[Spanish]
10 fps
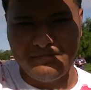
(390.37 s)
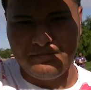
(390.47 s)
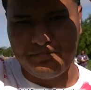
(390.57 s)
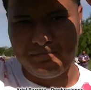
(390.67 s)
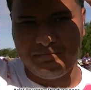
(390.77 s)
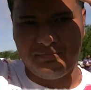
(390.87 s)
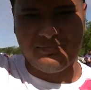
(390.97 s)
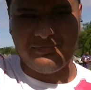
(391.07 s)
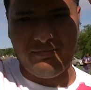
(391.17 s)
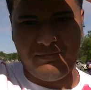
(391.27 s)
Si no
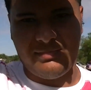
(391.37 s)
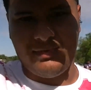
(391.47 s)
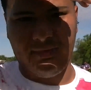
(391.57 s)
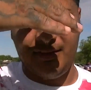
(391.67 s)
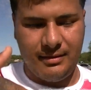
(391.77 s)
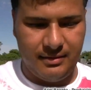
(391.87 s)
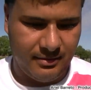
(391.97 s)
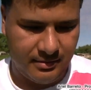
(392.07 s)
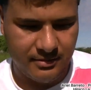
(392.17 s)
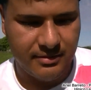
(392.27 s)
mal recuerdo, 13
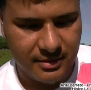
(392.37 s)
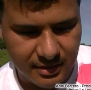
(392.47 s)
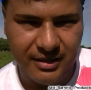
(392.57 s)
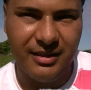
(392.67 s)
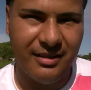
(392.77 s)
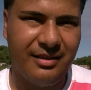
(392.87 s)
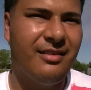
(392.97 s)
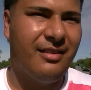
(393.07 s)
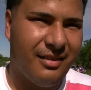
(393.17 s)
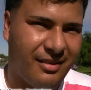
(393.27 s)
carreras, ha ganado
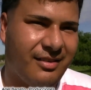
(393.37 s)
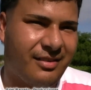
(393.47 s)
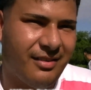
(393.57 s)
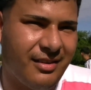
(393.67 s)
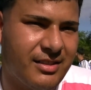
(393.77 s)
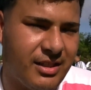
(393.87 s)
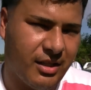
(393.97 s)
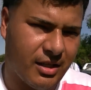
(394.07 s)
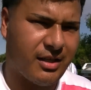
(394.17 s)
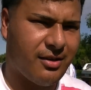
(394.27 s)
como 9. Sí,
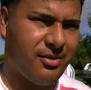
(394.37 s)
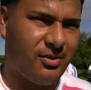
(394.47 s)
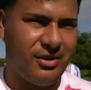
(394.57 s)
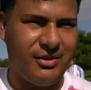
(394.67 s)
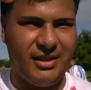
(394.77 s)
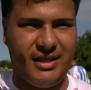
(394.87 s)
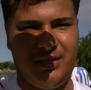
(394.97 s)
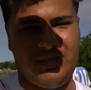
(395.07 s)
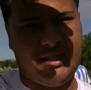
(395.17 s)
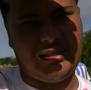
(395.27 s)
he ganado
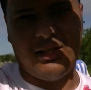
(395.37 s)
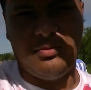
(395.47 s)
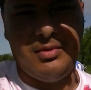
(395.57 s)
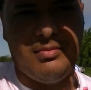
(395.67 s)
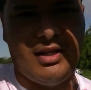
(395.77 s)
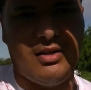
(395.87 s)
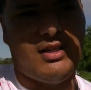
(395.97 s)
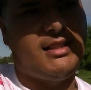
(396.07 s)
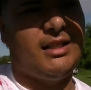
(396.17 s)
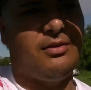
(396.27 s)
9, o sea, estando en mis
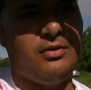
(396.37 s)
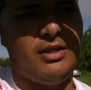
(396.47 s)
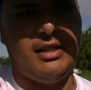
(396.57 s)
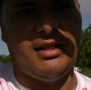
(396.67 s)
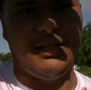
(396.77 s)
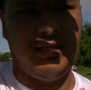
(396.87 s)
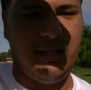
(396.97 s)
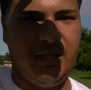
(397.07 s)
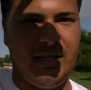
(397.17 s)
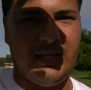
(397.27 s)
manos. Antes fue
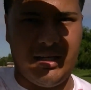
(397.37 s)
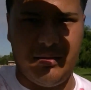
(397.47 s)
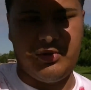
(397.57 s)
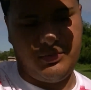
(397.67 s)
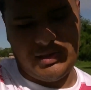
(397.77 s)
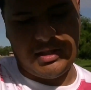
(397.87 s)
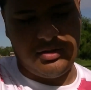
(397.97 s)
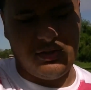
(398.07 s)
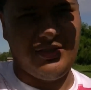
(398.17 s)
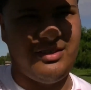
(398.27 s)
el
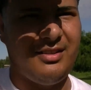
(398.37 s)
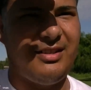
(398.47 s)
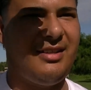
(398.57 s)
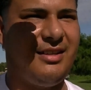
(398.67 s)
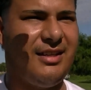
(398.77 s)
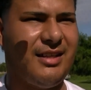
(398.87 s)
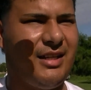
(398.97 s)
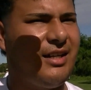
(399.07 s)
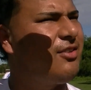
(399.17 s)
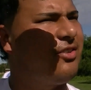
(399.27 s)
propietario eh,
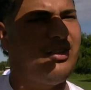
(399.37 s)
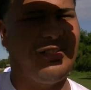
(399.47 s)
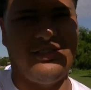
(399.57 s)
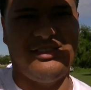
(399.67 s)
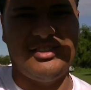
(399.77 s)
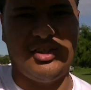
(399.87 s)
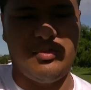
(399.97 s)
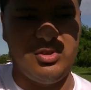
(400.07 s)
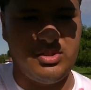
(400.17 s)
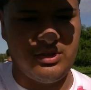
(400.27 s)
Genaro, conocido
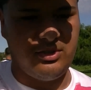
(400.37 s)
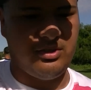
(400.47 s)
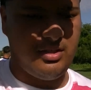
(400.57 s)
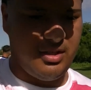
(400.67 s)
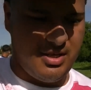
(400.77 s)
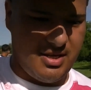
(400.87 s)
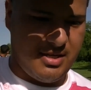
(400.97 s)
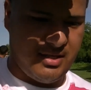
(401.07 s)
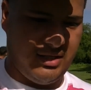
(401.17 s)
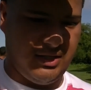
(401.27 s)
como el sordo
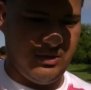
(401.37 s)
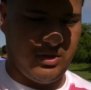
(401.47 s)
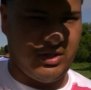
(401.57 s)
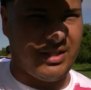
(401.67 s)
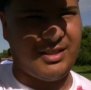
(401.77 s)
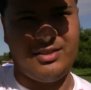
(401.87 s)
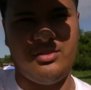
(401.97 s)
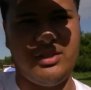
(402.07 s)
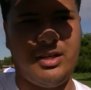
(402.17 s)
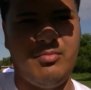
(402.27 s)
y bueno, ahora quedan
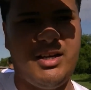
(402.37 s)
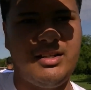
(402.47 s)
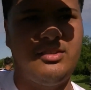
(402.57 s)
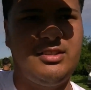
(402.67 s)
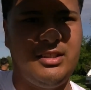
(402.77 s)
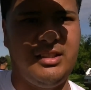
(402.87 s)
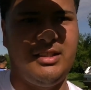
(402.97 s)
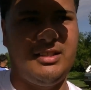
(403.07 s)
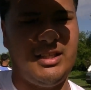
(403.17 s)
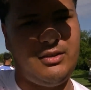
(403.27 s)
en nuestras manos y,
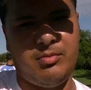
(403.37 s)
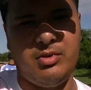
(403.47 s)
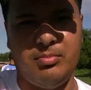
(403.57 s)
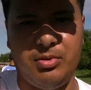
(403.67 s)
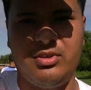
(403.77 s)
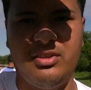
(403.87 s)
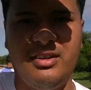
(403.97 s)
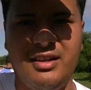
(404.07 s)
ahí vamos a poco.